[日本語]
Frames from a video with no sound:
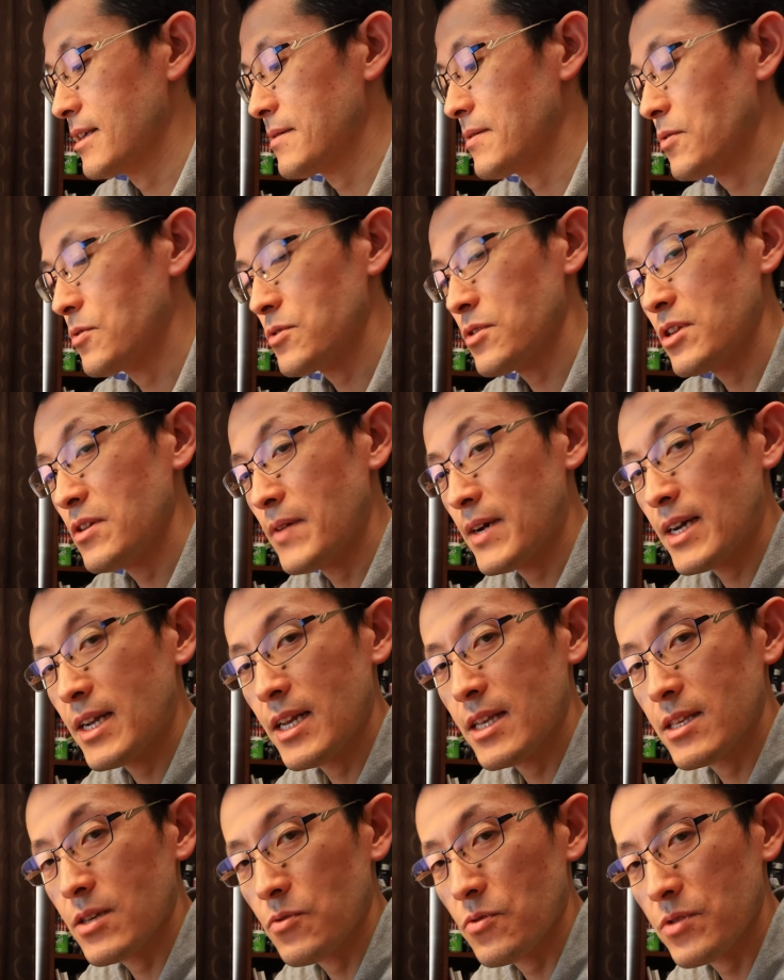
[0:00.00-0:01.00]
本当に若い
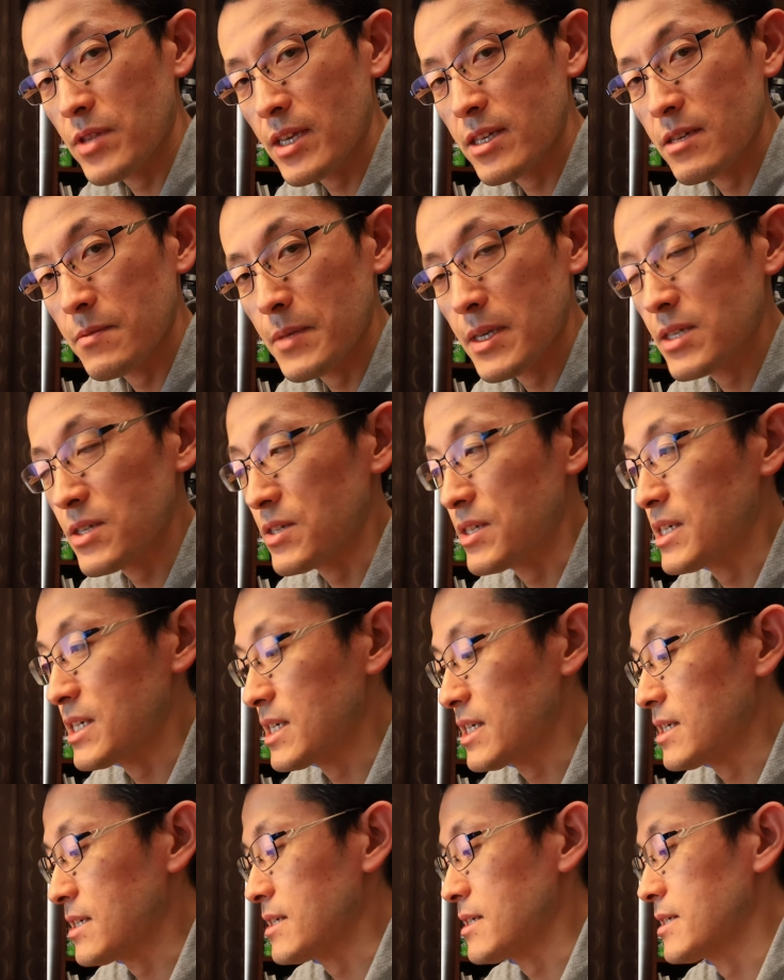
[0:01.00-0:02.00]
やつはお答えします
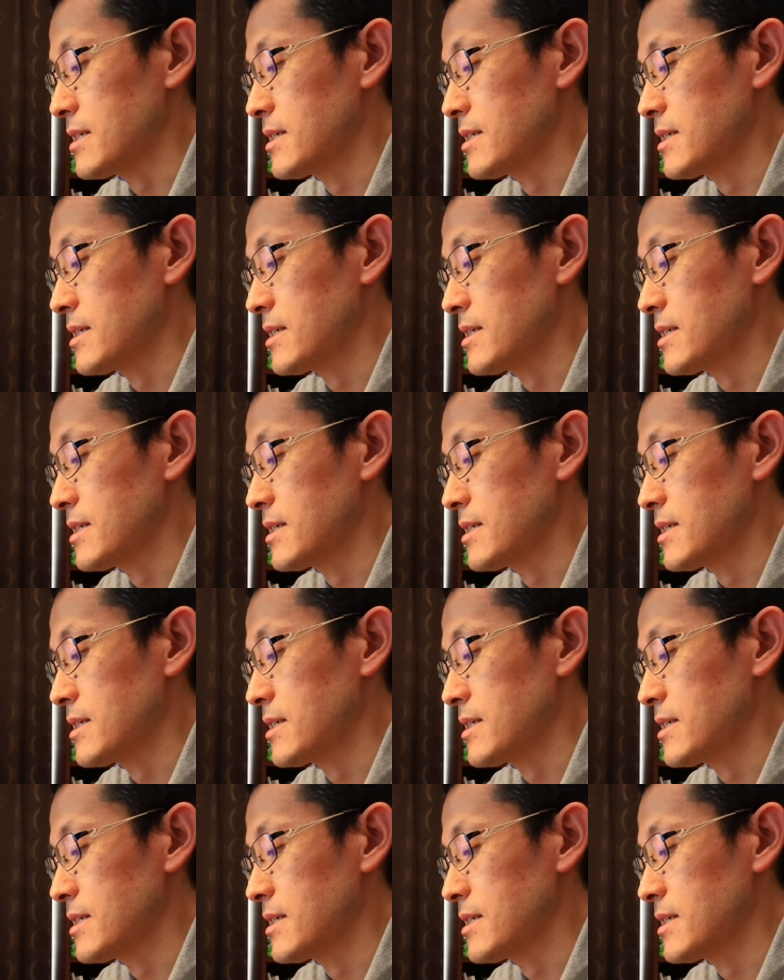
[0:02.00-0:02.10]
し